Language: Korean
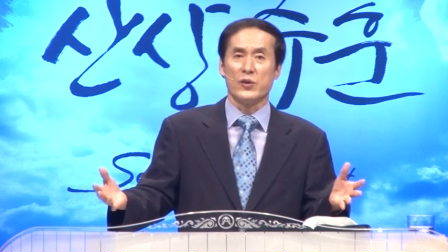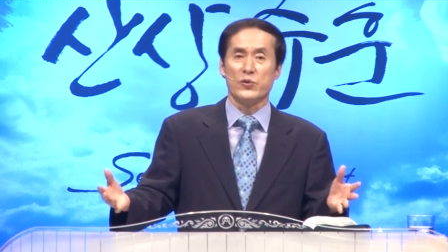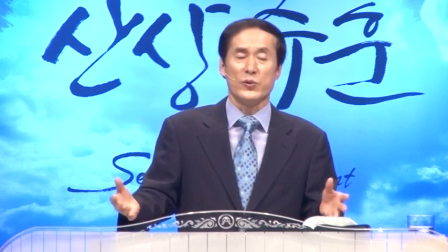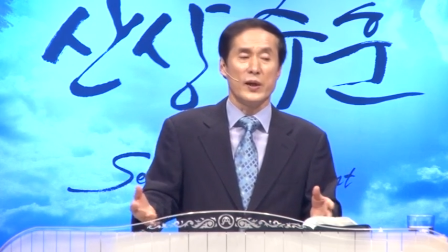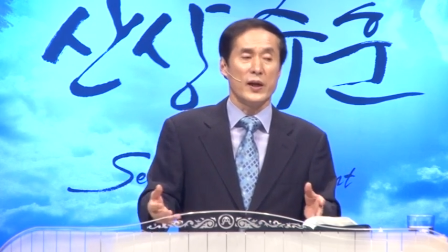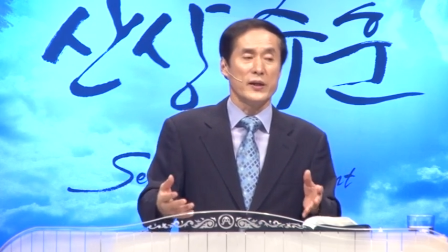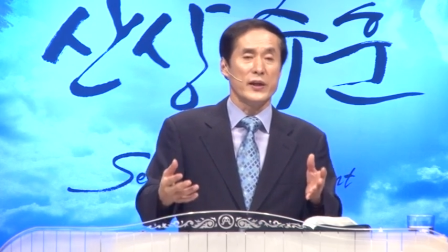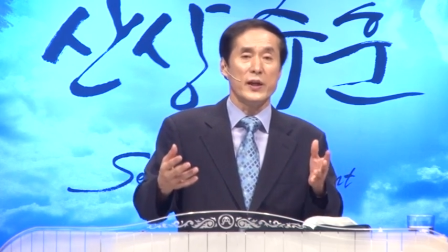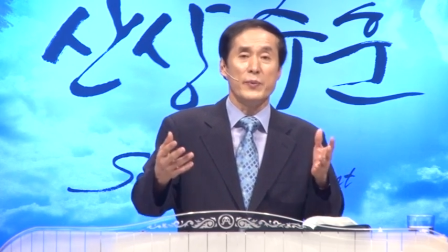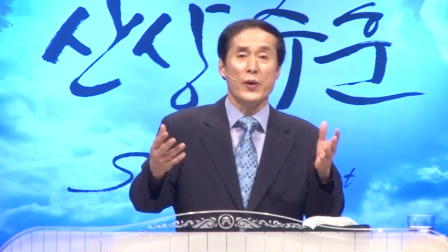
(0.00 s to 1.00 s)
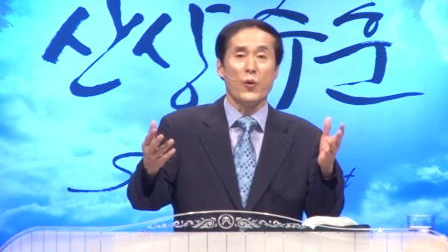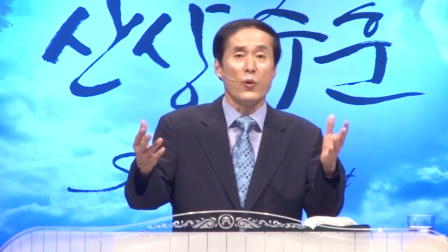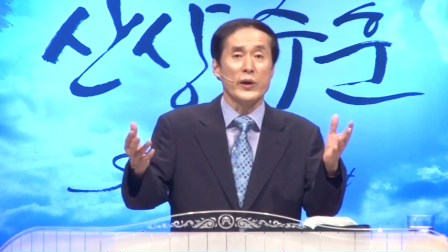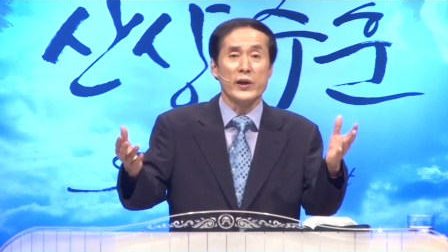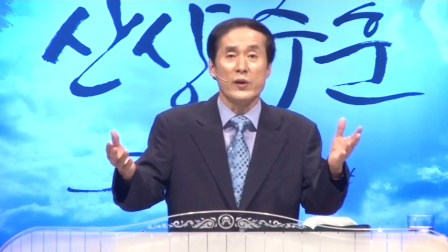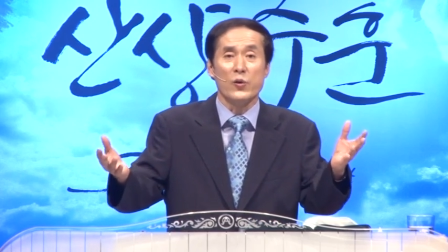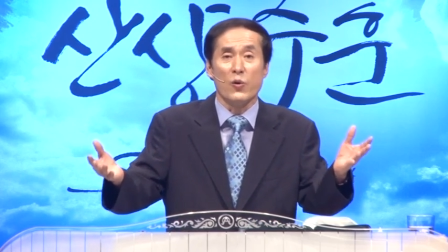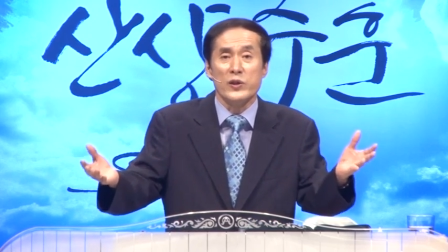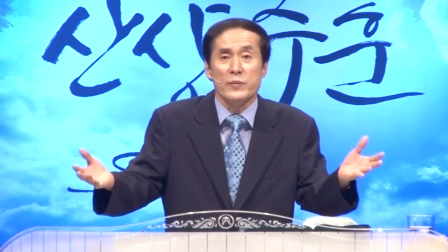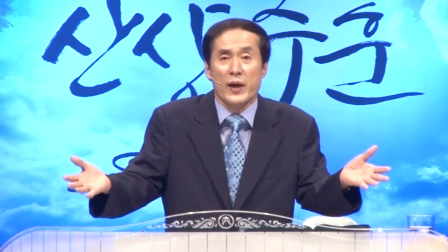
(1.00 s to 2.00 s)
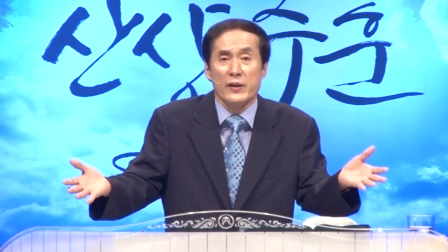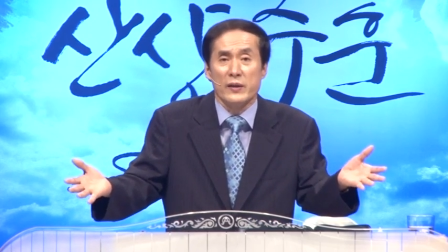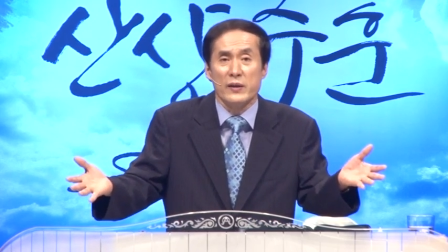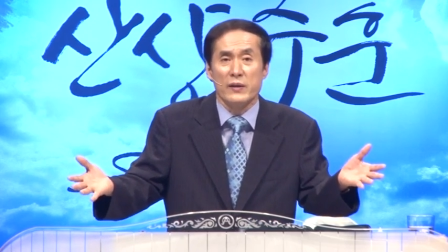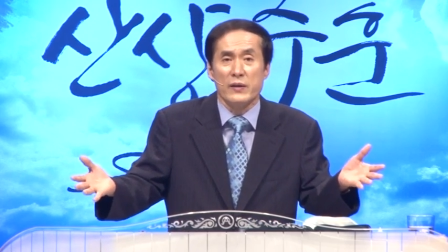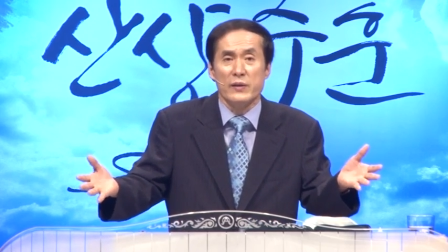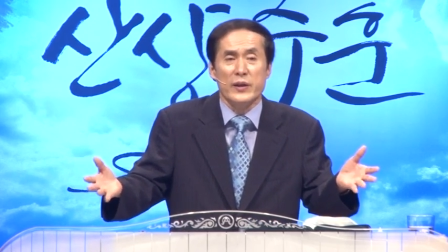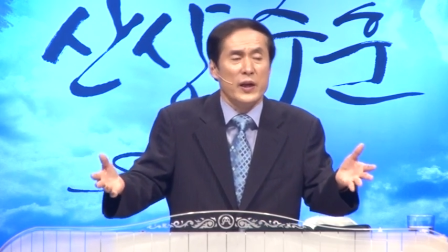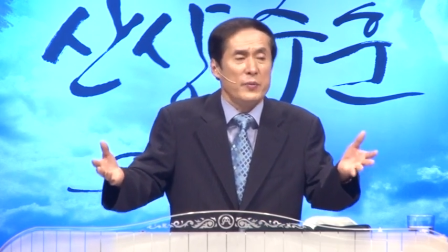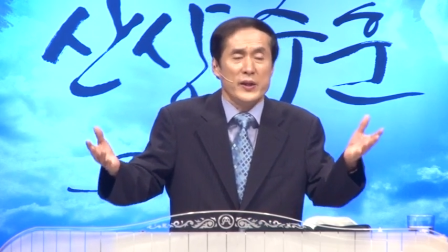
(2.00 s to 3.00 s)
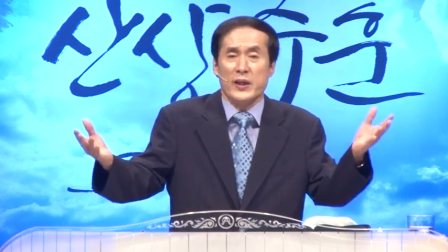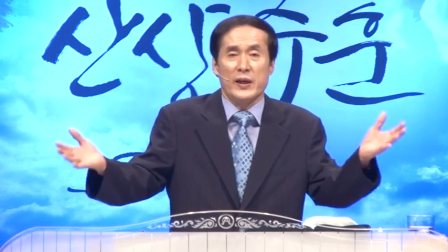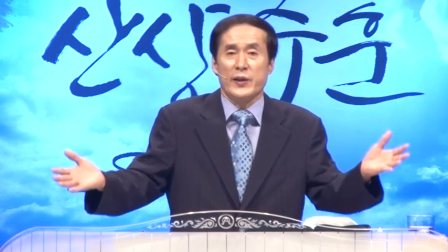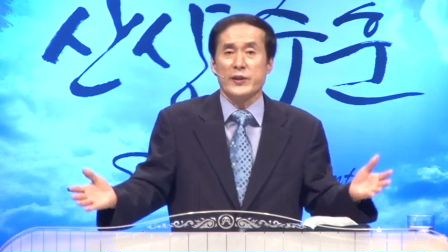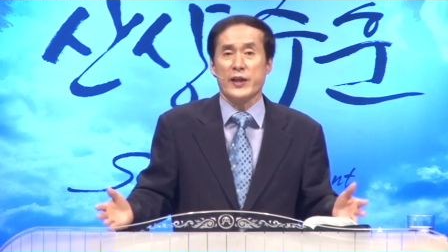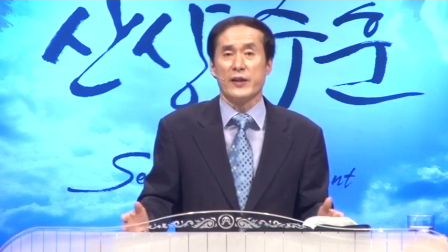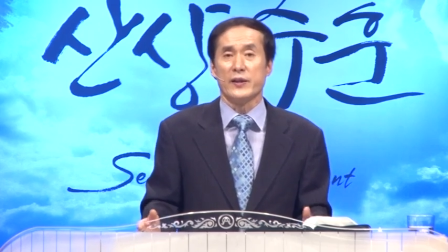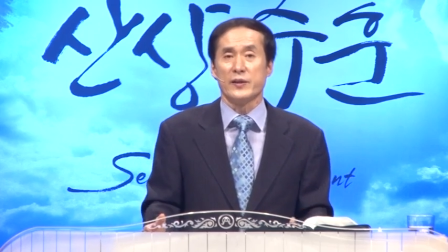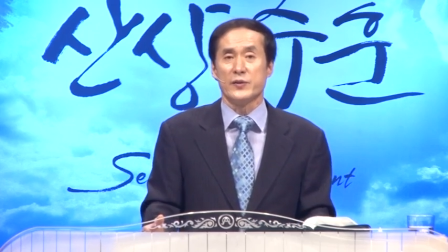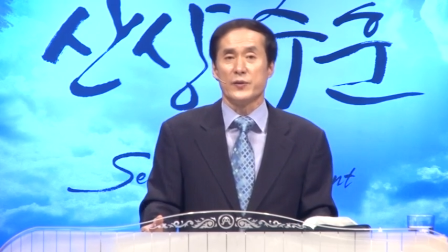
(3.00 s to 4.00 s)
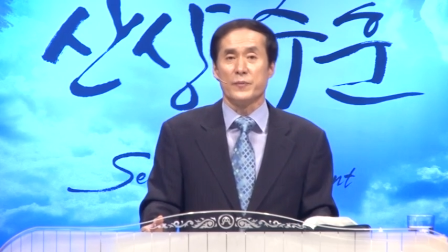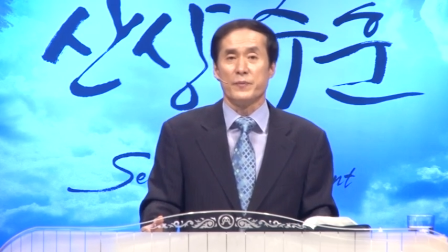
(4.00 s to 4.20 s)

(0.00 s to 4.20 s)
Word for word: 주일날 예배 오기는 오지만 예배자가 되지 않는 거죠.